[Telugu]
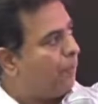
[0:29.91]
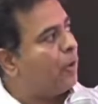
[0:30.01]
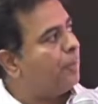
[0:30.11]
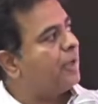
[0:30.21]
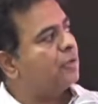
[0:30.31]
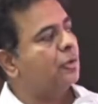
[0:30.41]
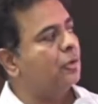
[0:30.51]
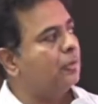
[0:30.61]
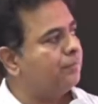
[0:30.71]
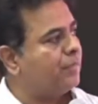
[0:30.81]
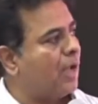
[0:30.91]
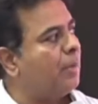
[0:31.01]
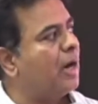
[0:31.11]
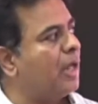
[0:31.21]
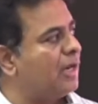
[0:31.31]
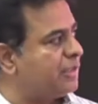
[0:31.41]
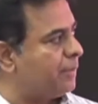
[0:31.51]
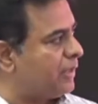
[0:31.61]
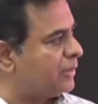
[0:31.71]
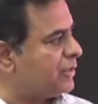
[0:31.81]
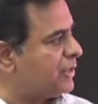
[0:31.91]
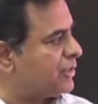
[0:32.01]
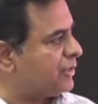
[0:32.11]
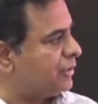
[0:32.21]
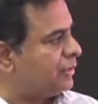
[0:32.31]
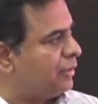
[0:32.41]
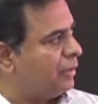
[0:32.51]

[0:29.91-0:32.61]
అప్పుల పేరుతో అబాండాలేసే ప్రయత్నం చేసింది